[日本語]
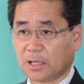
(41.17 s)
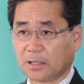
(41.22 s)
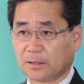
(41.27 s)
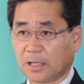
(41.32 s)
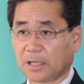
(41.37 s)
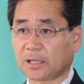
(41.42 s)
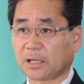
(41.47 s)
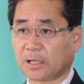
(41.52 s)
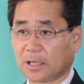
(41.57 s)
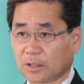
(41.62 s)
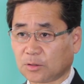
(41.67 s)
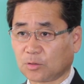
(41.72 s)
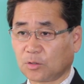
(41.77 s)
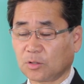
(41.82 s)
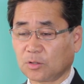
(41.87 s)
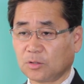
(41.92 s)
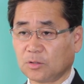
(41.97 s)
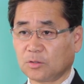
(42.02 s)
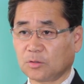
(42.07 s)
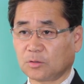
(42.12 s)
ないかなと
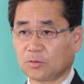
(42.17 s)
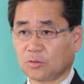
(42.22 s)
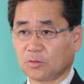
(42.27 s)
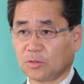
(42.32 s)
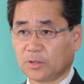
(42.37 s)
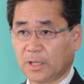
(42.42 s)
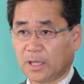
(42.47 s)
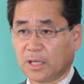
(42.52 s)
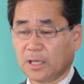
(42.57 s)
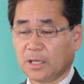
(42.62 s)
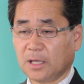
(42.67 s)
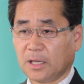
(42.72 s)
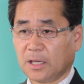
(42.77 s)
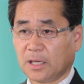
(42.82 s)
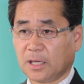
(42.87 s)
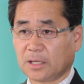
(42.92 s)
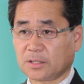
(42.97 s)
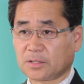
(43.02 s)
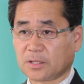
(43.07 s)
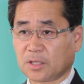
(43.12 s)
いうところで
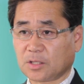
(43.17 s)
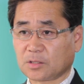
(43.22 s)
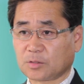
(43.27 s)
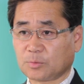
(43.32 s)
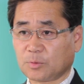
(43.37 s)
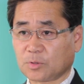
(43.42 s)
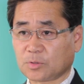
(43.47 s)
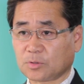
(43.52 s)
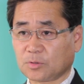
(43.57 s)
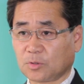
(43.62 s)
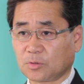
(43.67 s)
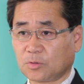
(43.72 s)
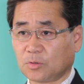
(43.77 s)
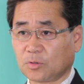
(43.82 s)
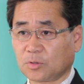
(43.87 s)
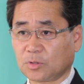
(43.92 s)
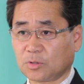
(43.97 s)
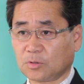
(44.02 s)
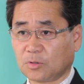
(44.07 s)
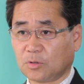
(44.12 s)
Salesforce の
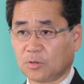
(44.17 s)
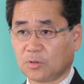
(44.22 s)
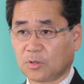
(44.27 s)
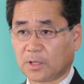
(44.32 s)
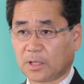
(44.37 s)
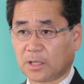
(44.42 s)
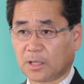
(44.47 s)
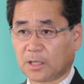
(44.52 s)
導入を